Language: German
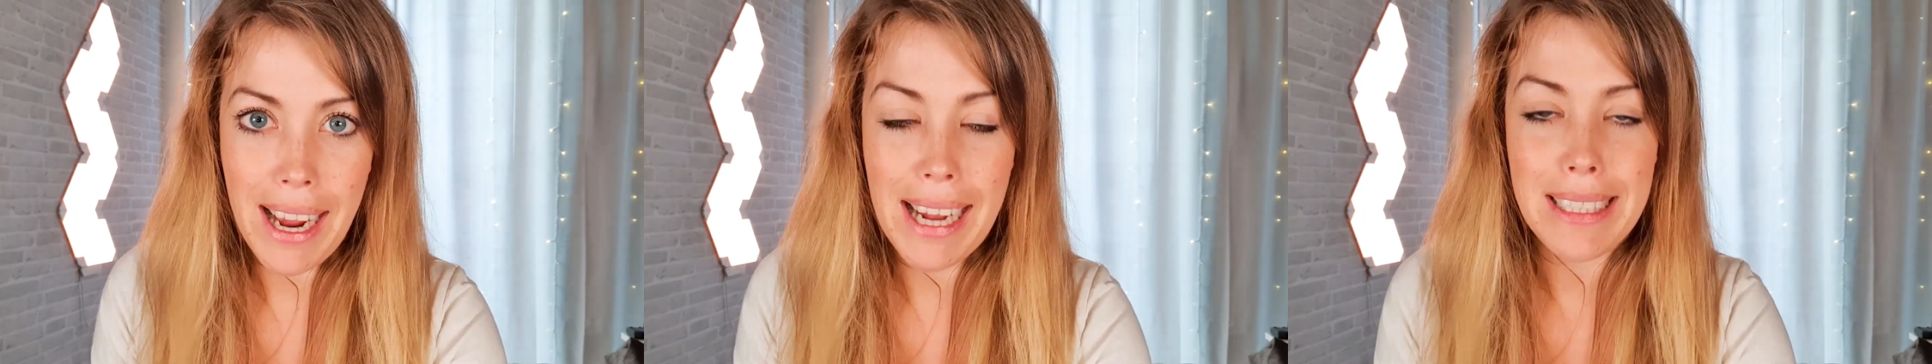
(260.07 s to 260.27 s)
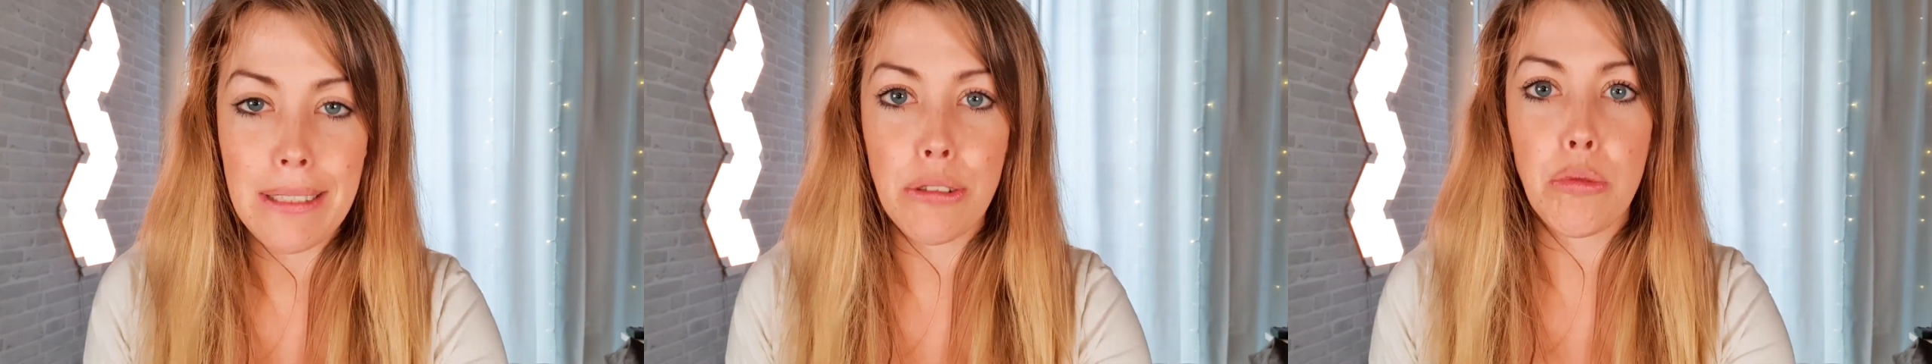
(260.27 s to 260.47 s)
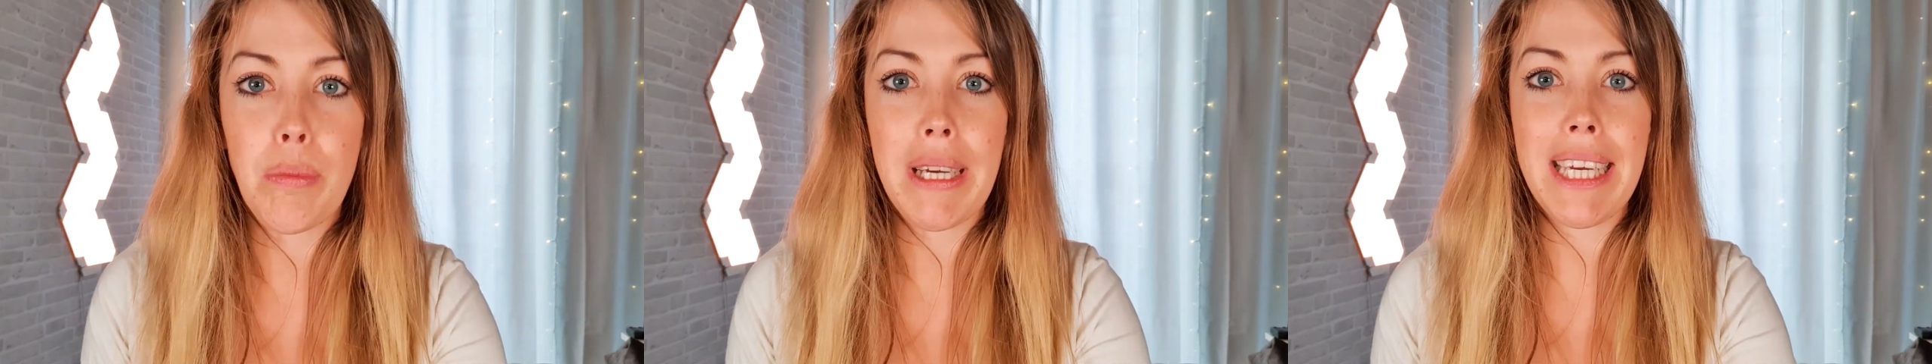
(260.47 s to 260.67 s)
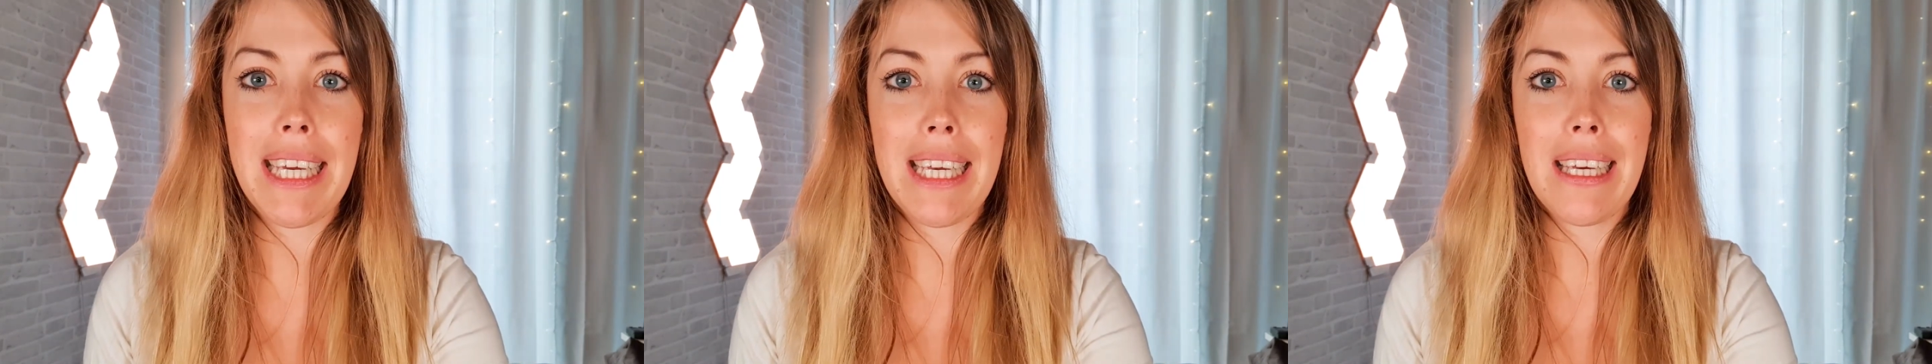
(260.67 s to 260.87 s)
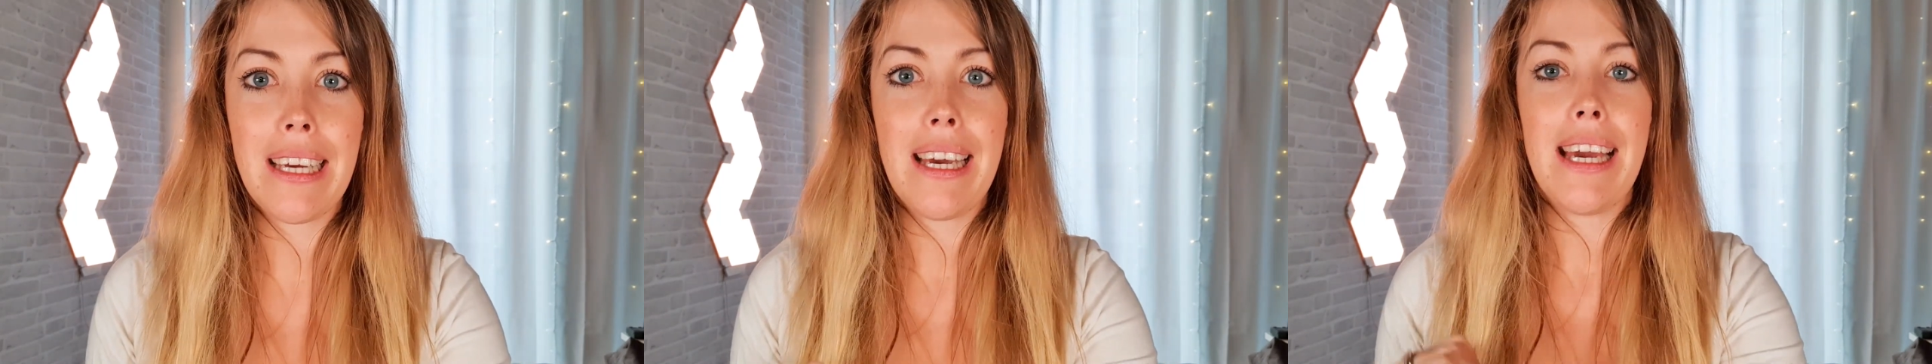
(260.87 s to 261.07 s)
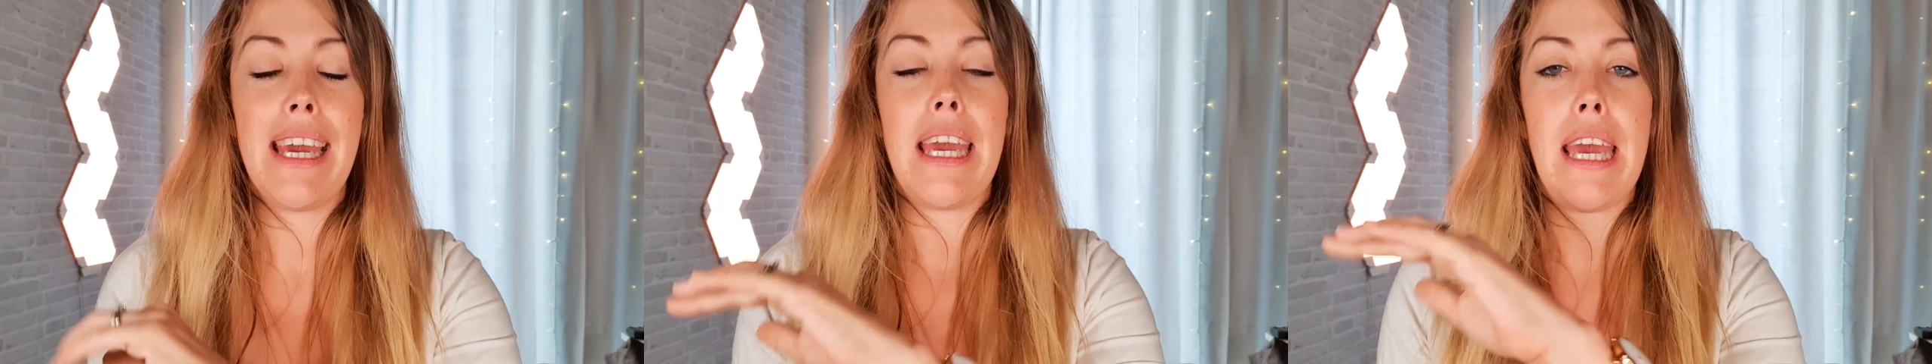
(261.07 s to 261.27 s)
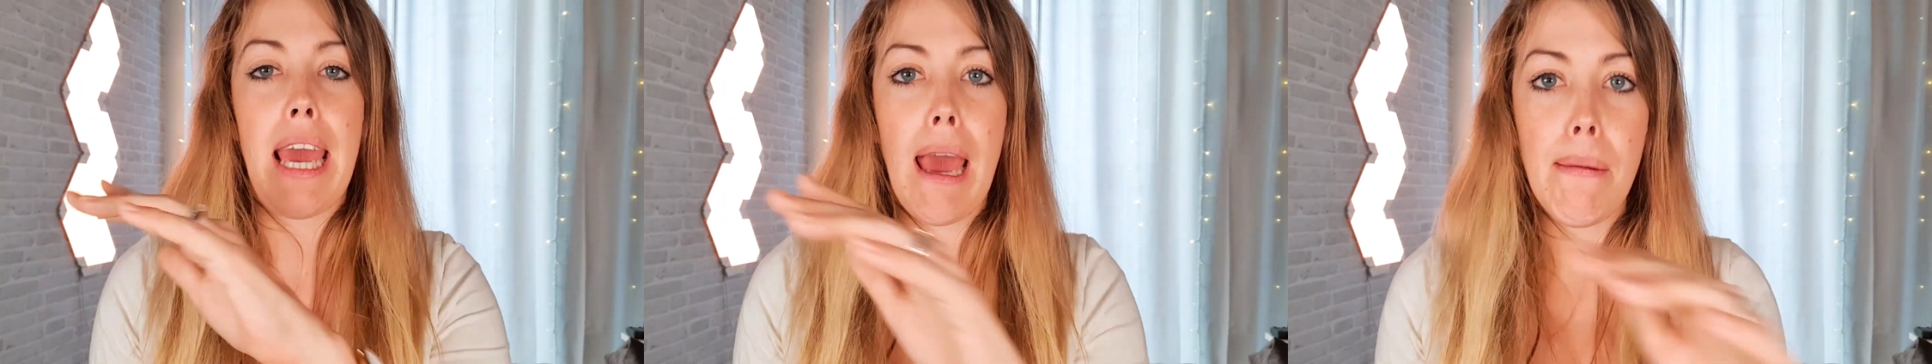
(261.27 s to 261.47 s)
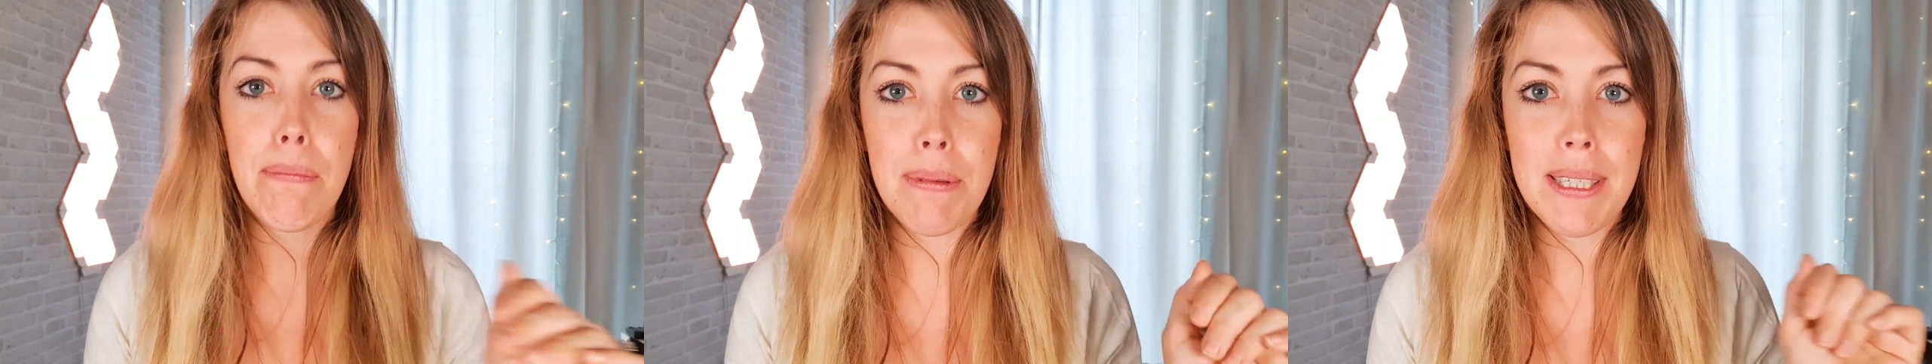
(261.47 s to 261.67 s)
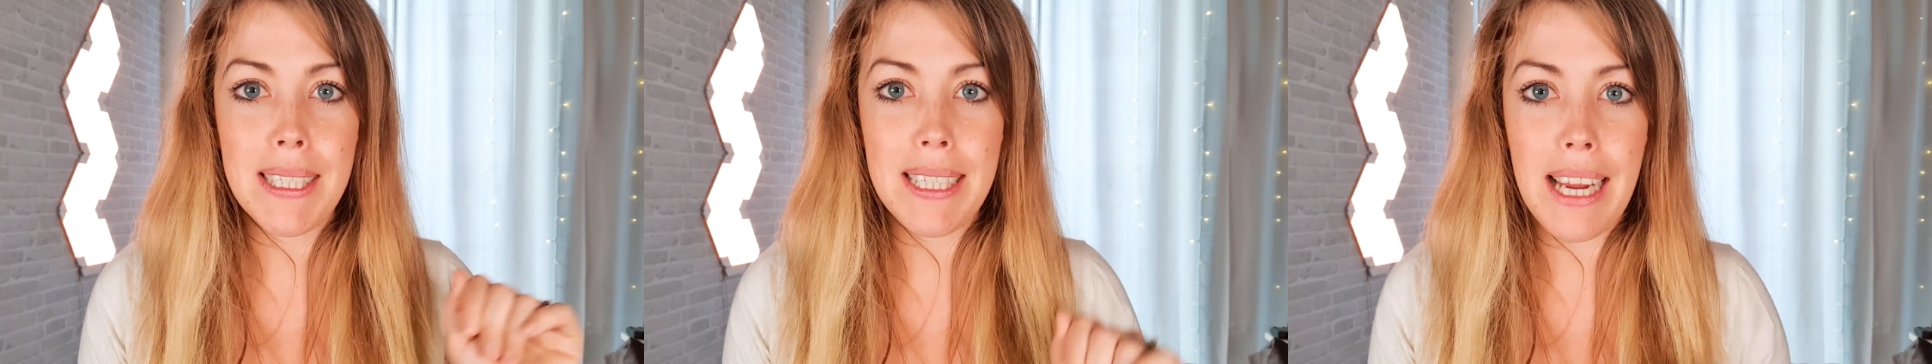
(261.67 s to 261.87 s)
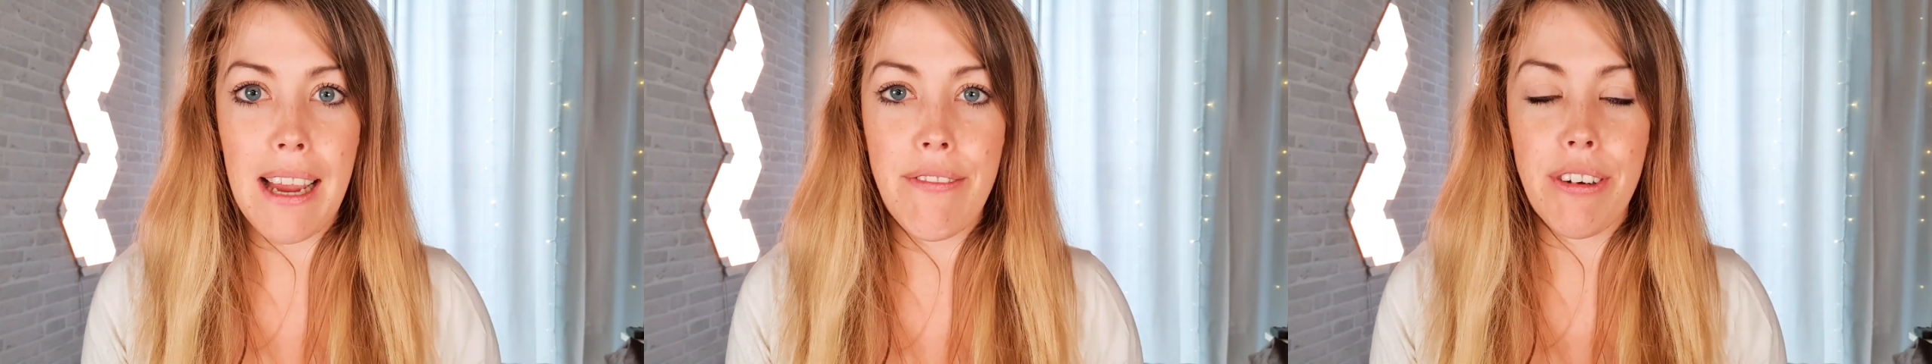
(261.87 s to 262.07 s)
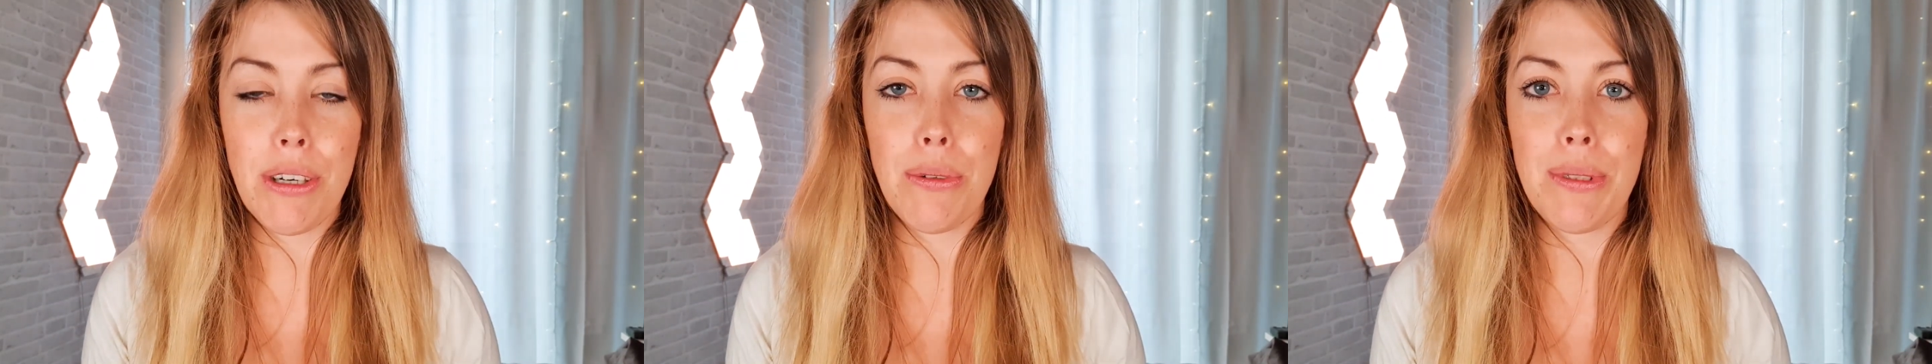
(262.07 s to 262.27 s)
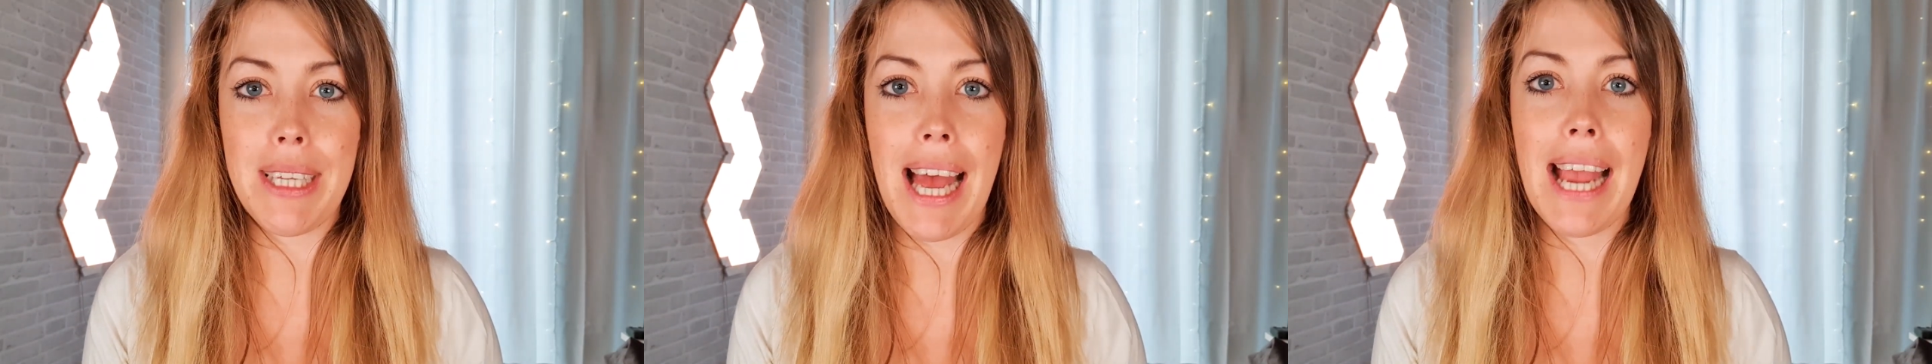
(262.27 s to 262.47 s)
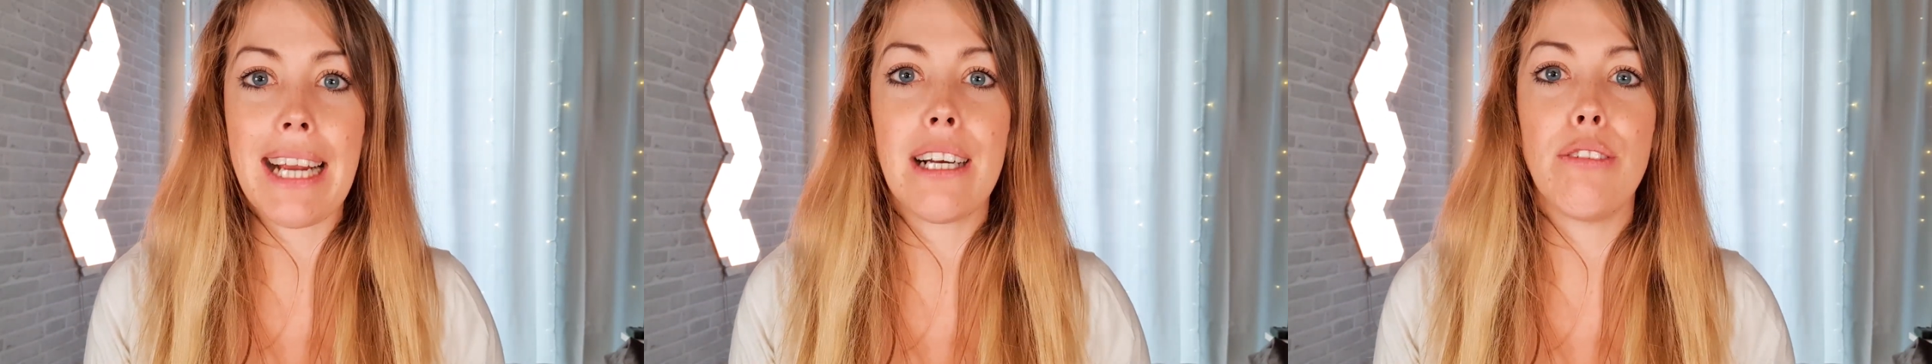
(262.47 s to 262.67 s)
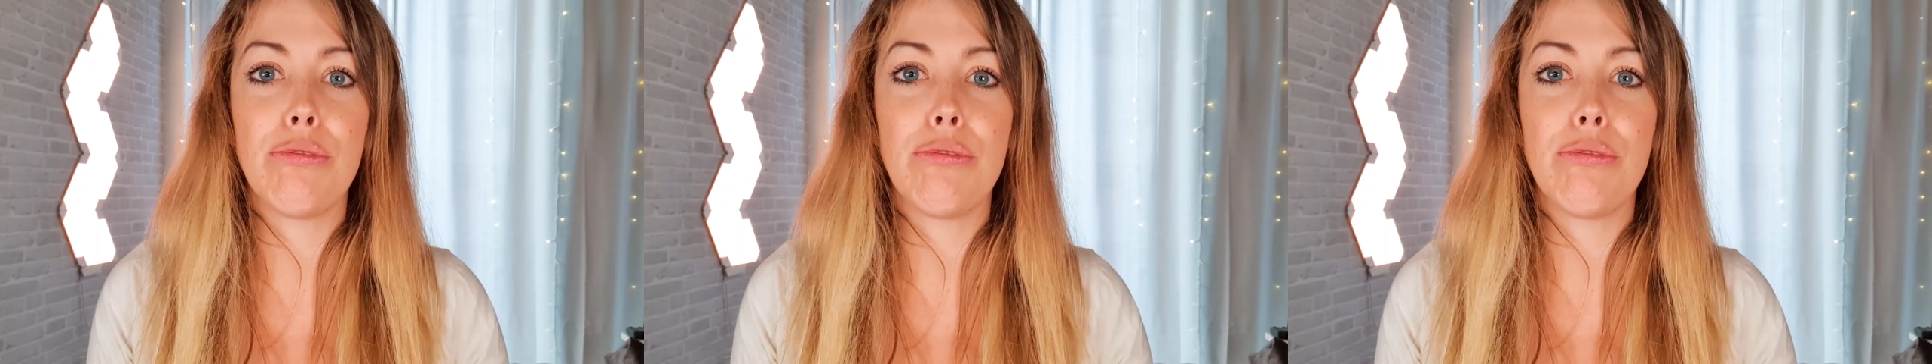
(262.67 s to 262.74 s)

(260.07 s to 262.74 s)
Also sprich, Apps, die einfach nur sagen,